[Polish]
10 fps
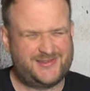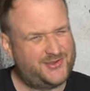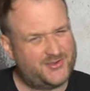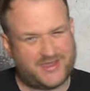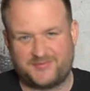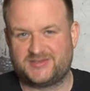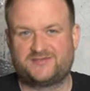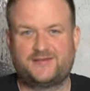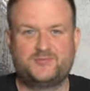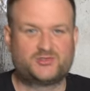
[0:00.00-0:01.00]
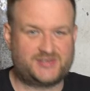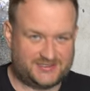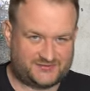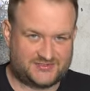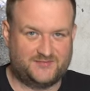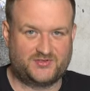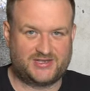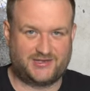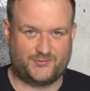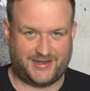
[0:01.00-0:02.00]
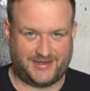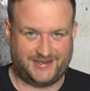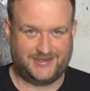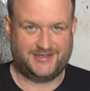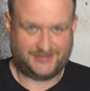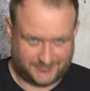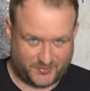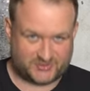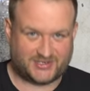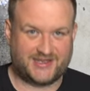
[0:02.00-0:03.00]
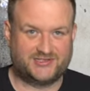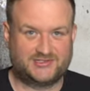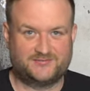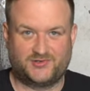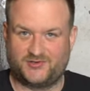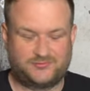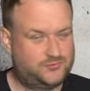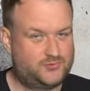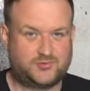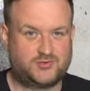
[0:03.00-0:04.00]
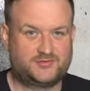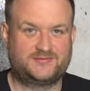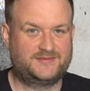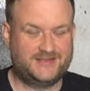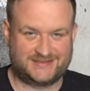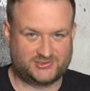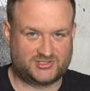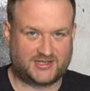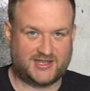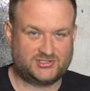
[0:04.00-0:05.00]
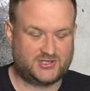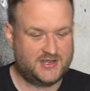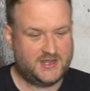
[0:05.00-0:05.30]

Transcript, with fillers: No ja bym się z Wami już teraz wszystkim podzielił, ale poczekajcie, bo uff, jest na to czekać.